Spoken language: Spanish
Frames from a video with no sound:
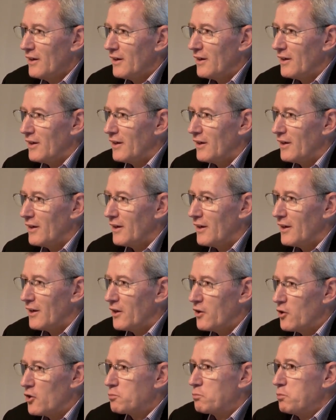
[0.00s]

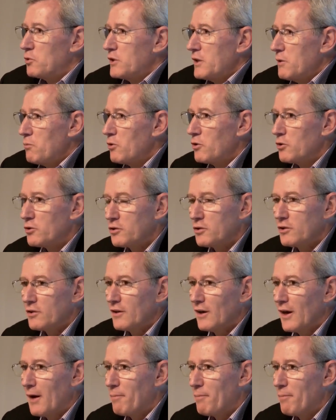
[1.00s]
eh, nos pusimos